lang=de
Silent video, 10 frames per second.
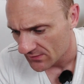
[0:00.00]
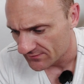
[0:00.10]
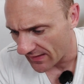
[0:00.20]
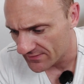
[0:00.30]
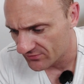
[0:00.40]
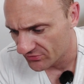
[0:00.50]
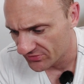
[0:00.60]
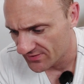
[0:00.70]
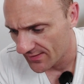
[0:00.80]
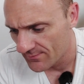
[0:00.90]
Dein
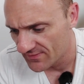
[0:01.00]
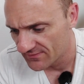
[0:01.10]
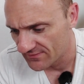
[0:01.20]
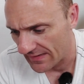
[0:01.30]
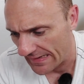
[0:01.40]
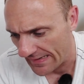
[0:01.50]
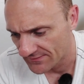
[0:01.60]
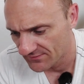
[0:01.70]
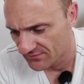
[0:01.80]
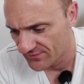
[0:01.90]
System ist
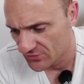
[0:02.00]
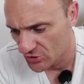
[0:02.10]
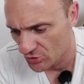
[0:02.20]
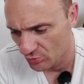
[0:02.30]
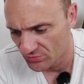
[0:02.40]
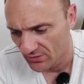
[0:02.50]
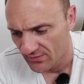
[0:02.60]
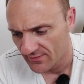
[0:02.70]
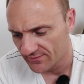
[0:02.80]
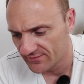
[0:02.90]
hartes Wing Chun,
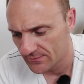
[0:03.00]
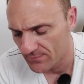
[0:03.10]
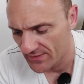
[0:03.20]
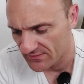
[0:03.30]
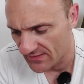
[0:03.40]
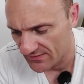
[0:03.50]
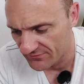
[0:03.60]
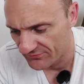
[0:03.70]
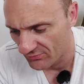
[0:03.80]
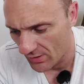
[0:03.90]
sieht man an deinen
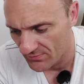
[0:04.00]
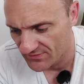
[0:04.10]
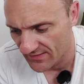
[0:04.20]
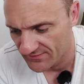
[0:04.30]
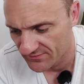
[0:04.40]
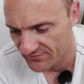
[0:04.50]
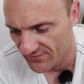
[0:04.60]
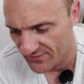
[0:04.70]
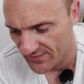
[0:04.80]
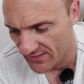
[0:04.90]
Formen, da ist
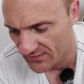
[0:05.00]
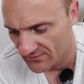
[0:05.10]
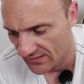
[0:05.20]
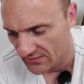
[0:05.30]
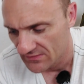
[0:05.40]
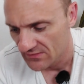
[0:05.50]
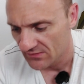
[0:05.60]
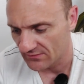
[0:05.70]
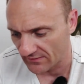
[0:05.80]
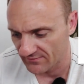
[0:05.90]
Pfeffer dahinter.
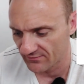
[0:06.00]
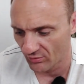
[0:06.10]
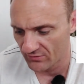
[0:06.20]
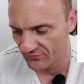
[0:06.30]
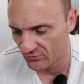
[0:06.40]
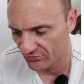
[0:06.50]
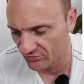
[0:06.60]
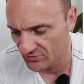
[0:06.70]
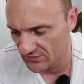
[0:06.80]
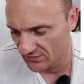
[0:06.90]
Das soll
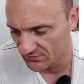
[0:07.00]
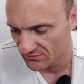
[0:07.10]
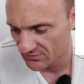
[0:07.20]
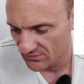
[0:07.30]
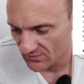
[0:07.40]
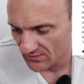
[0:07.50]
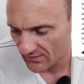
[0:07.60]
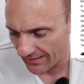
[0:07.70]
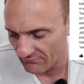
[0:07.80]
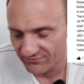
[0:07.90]
funktionieren.
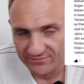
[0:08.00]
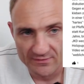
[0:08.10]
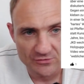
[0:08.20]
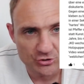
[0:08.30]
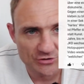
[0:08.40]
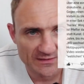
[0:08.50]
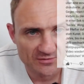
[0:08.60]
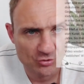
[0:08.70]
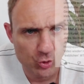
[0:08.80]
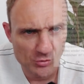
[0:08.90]
Kampf
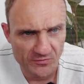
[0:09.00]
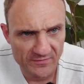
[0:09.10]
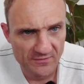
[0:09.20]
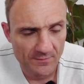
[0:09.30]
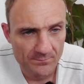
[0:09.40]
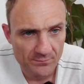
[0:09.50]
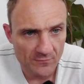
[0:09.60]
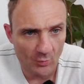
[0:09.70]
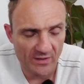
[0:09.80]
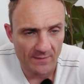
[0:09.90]
statt Kunst.
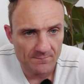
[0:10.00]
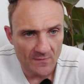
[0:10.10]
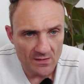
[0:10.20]
Okay,